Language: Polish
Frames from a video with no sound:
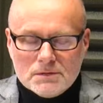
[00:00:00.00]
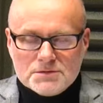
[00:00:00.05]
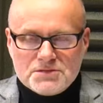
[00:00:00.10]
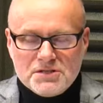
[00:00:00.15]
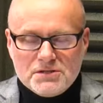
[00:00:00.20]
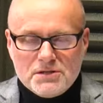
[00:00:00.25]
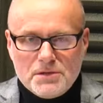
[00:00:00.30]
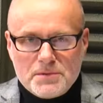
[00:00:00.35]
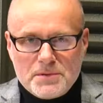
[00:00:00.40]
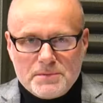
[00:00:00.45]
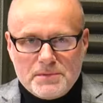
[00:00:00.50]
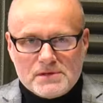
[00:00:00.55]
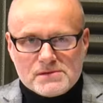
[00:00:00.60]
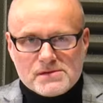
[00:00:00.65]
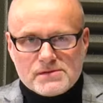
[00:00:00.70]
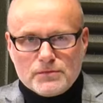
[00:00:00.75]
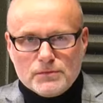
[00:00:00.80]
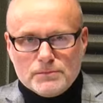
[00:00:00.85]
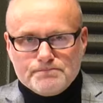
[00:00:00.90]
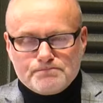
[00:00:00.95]
Dzień dobry
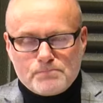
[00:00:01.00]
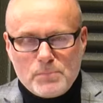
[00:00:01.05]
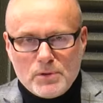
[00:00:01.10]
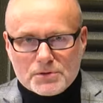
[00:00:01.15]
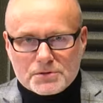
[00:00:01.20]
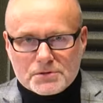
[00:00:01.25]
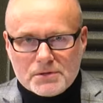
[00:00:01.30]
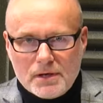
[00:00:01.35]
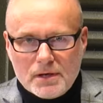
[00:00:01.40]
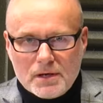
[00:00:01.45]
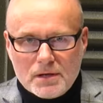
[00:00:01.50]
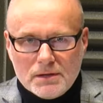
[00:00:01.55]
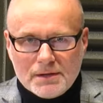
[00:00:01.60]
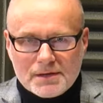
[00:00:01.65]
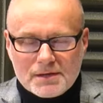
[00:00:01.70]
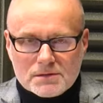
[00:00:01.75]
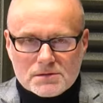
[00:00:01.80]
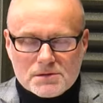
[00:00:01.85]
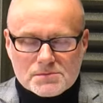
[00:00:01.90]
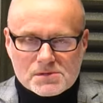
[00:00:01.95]
Państwu. Portal
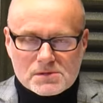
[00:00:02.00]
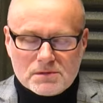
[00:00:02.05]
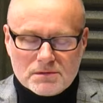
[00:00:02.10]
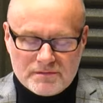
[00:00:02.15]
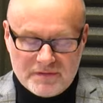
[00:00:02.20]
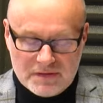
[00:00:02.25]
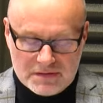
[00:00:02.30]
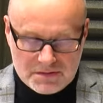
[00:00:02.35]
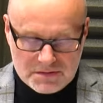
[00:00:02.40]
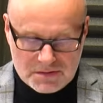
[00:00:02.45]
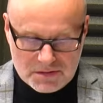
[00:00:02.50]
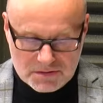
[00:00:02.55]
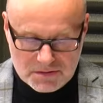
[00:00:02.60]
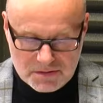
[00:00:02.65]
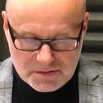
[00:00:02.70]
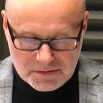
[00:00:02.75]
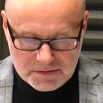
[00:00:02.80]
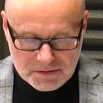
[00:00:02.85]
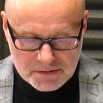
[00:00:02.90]
Radomsko24.